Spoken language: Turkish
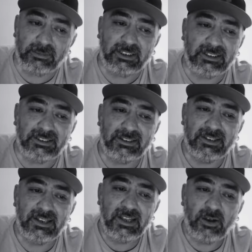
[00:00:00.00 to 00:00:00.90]
biri
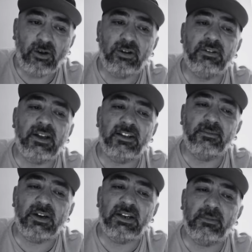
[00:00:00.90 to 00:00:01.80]

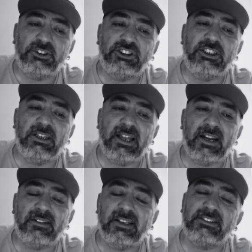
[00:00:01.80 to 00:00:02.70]
ondan bana bir
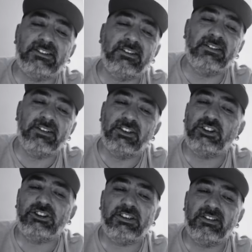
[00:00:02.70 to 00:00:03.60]
şeyler desin
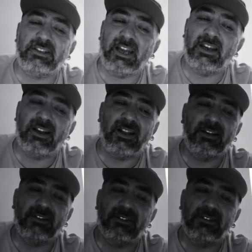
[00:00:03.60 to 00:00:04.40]
iş ki tellal